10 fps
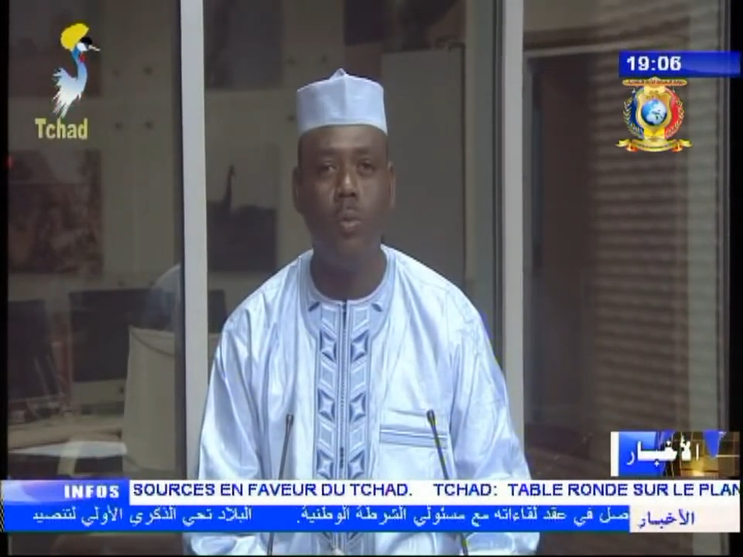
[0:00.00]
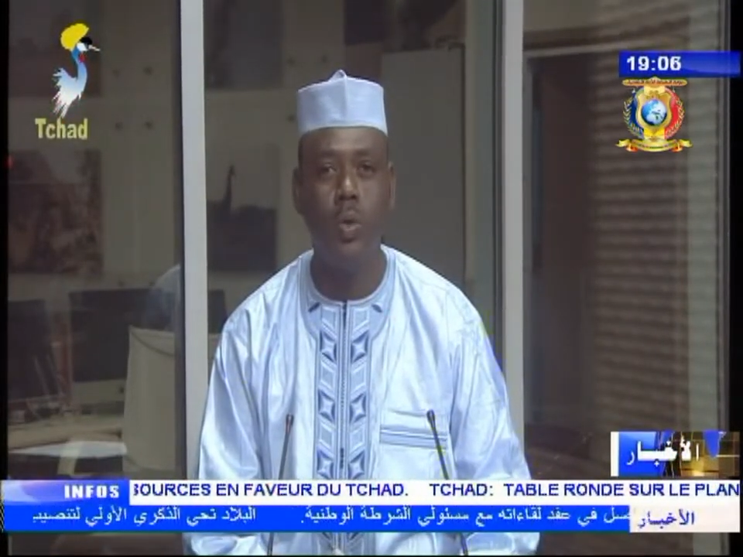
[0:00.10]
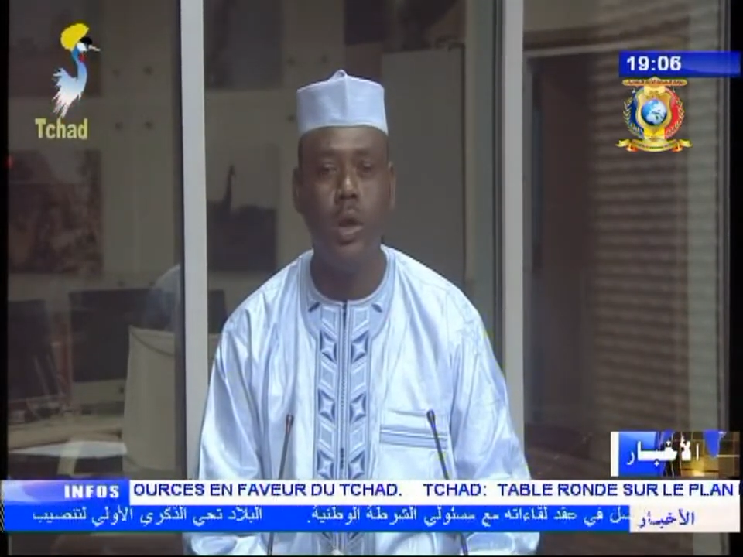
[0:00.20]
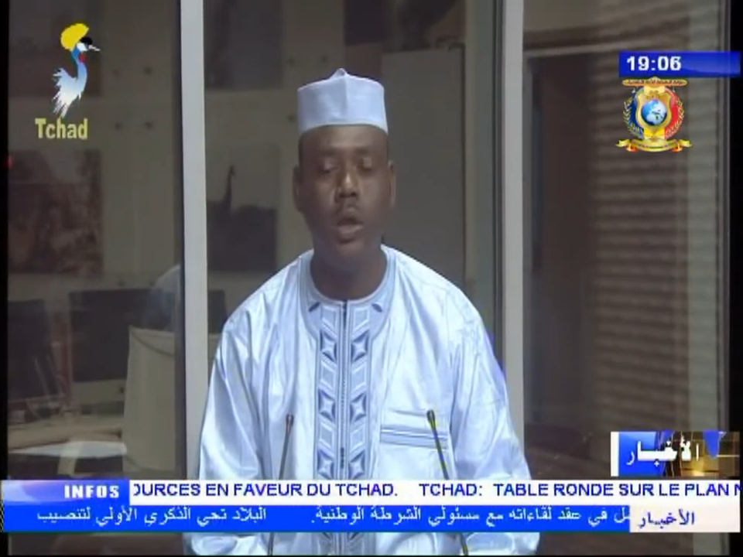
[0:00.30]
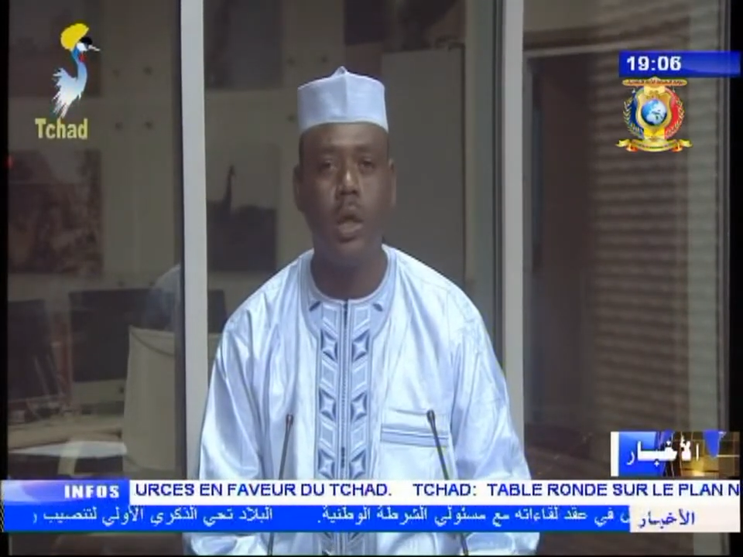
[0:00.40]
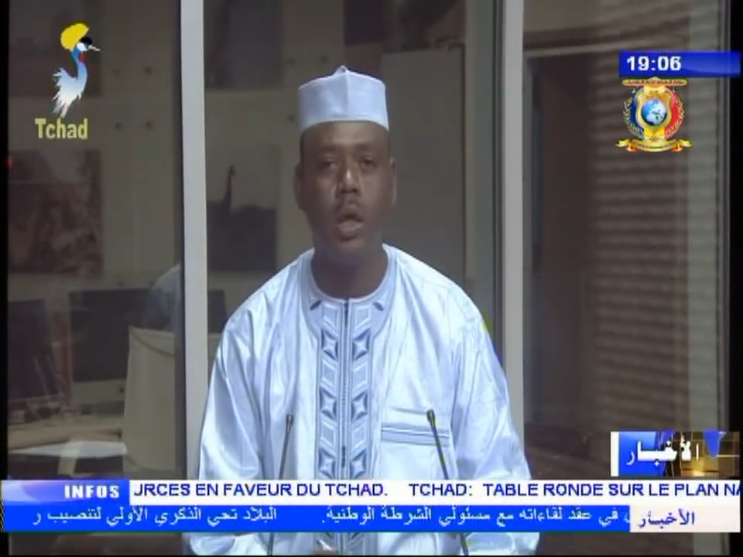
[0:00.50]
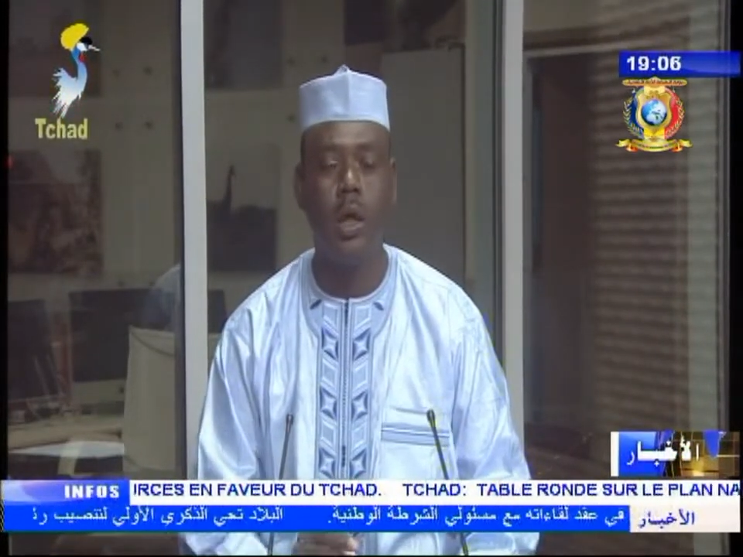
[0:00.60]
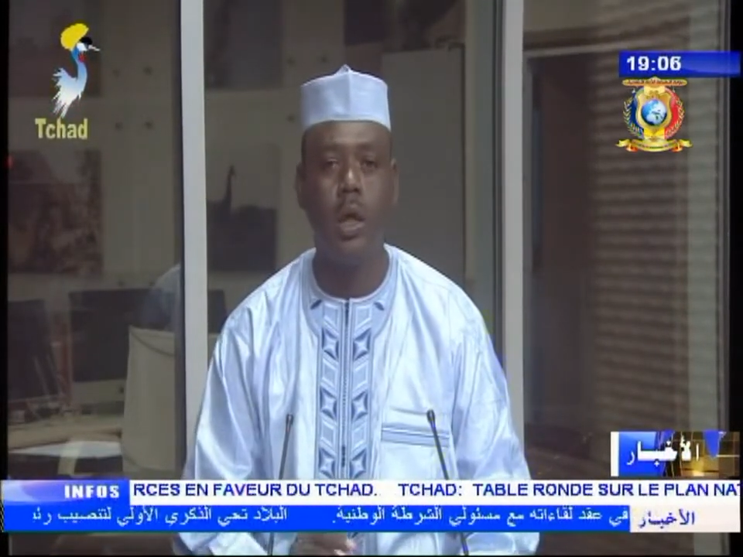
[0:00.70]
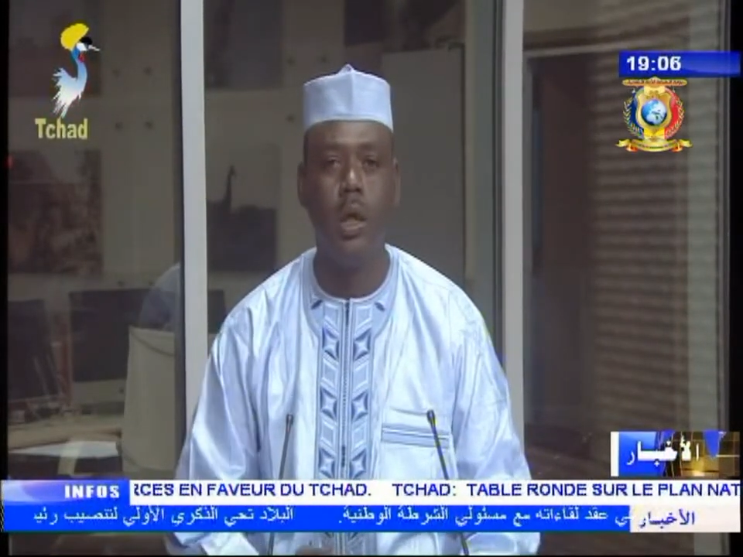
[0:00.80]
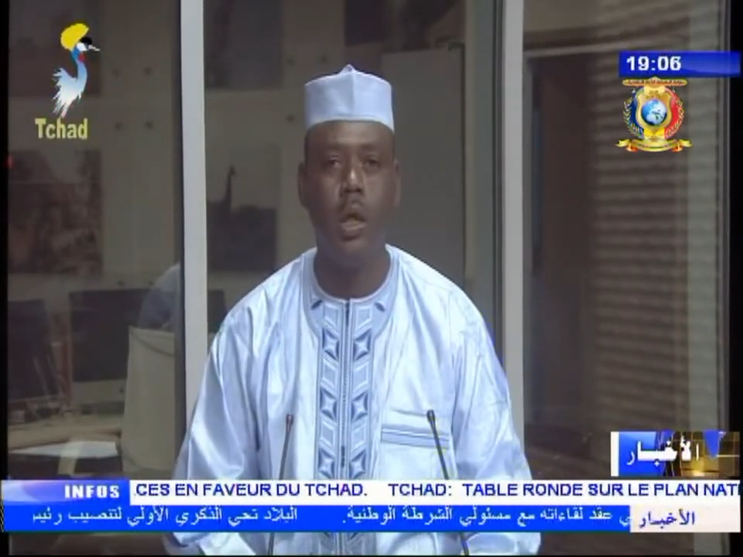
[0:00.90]

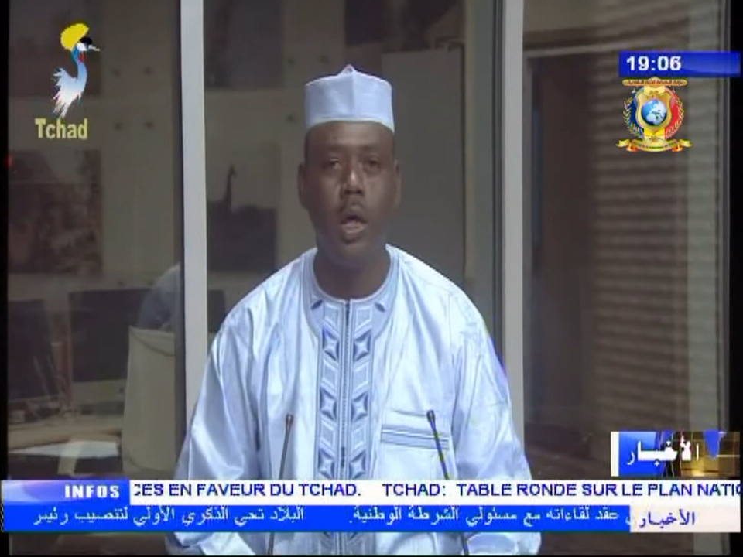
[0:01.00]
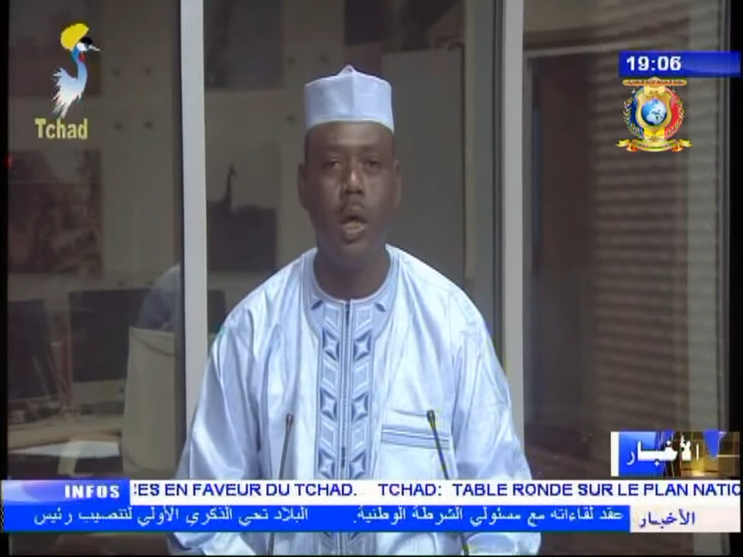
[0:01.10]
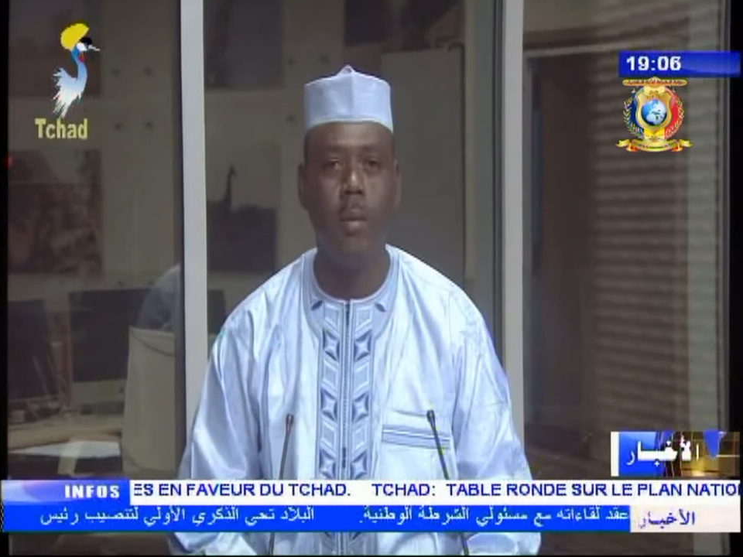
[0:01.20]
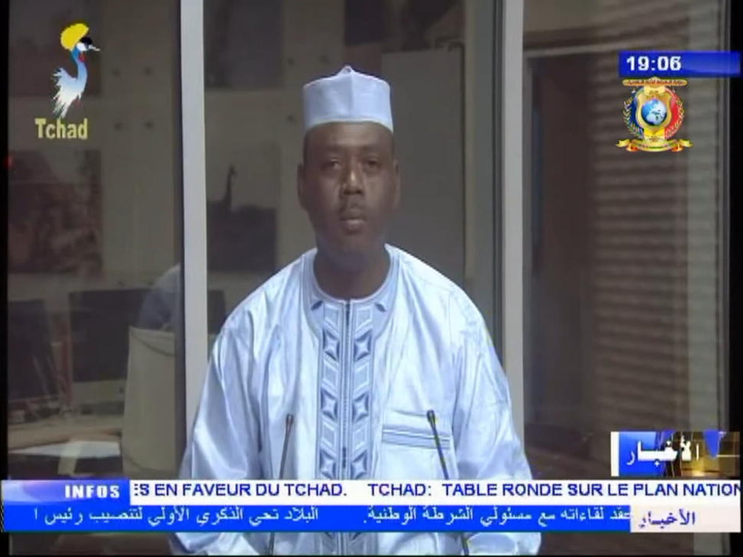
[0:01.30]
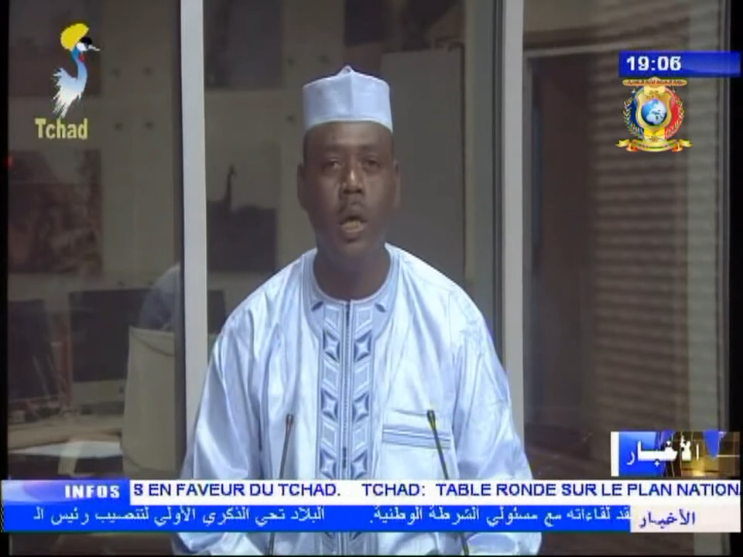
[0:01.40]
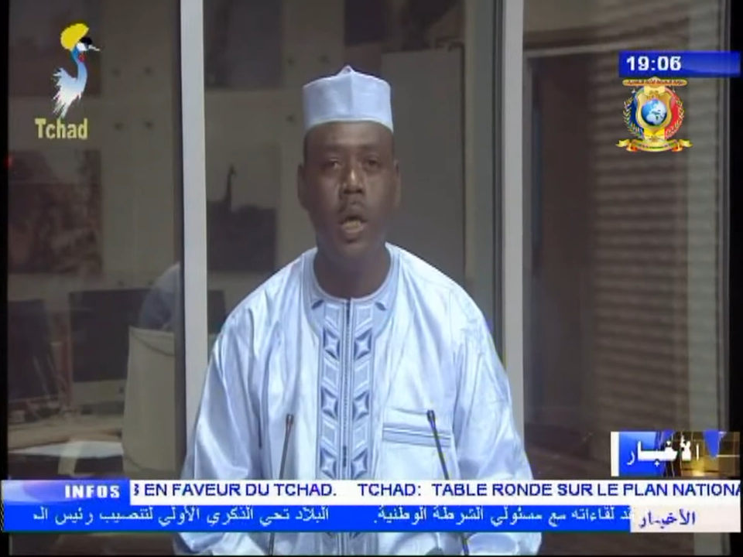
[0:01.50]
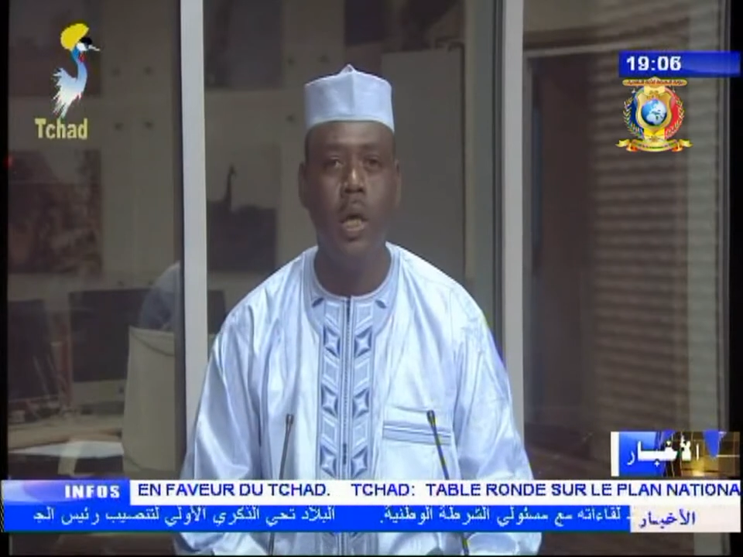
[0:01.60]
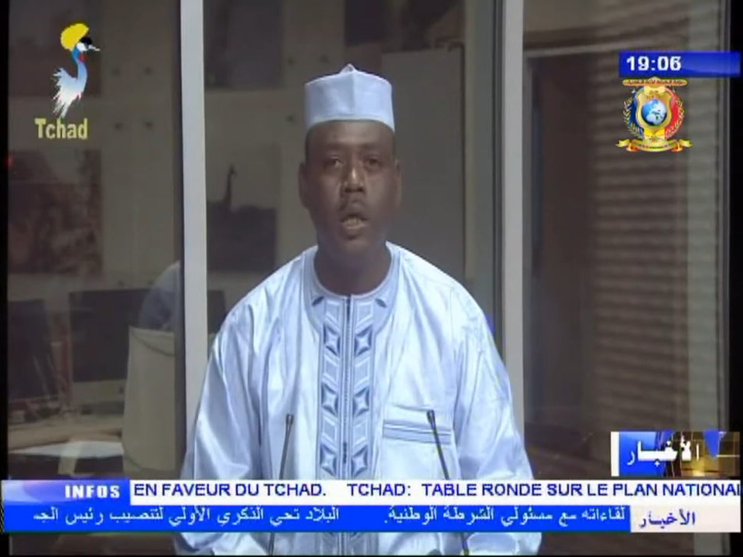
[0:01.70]
المدير العام